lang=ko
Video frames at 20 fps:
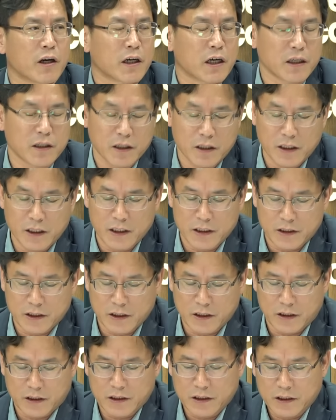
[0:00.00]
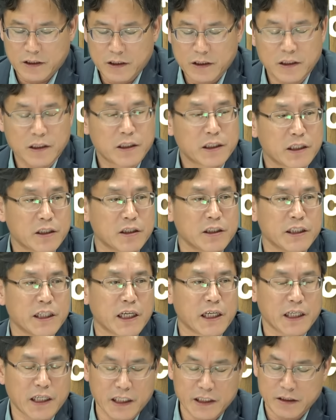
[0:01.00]
관련해서 어, 이런
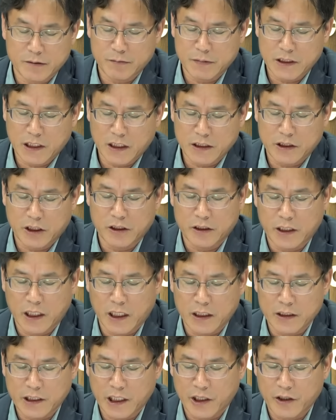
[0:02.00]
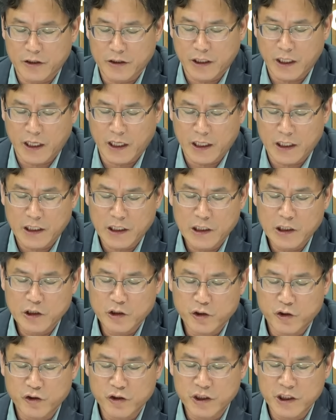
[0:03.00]
이야기를 했습니다. 전당대회 때
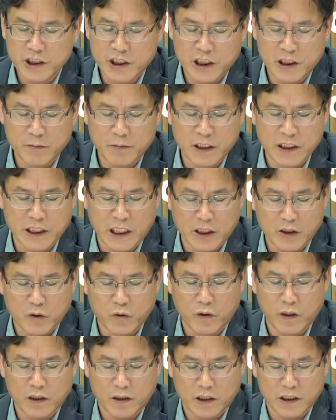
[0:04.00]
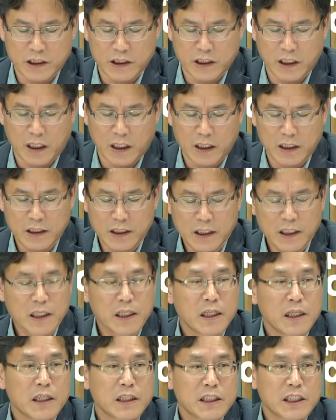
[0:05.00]
윤심이 작동할 것이다.
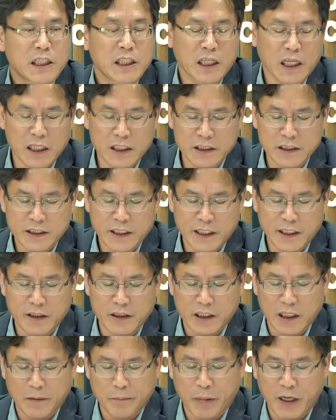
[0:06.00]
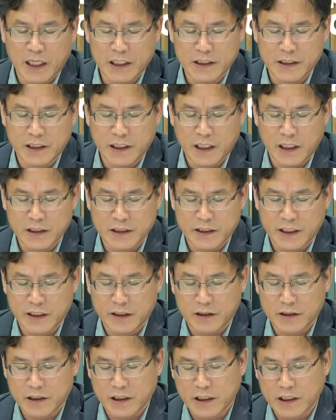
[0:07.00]
친한 세력에 반대하는
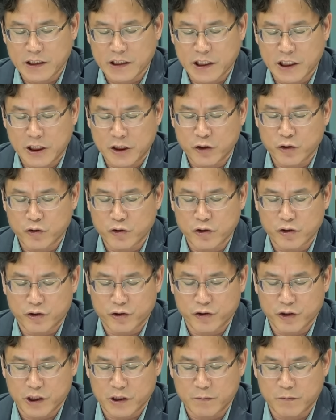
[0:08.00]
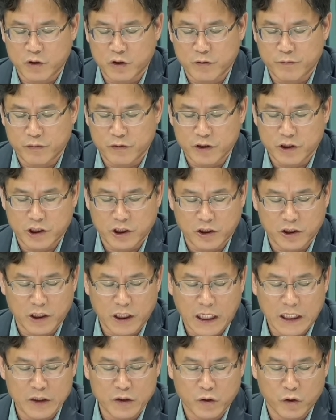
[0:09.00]
세력들이 친윤을 중심으로 뭉쳐
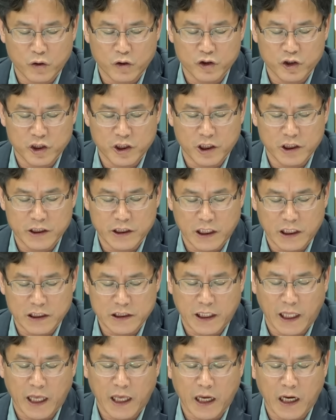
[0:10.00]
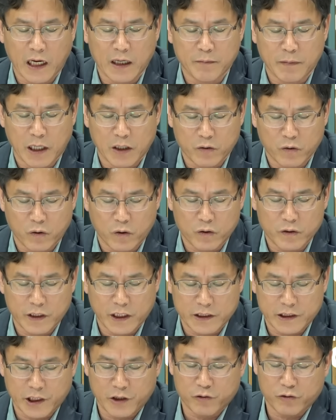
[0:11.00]
한동훈 위원장 대항마로
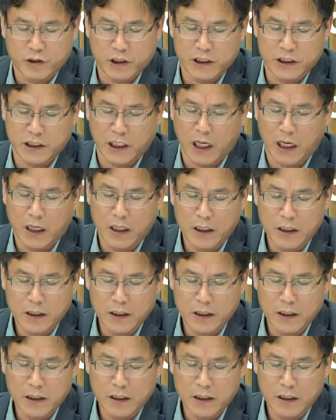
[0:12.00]
내세울 것이다.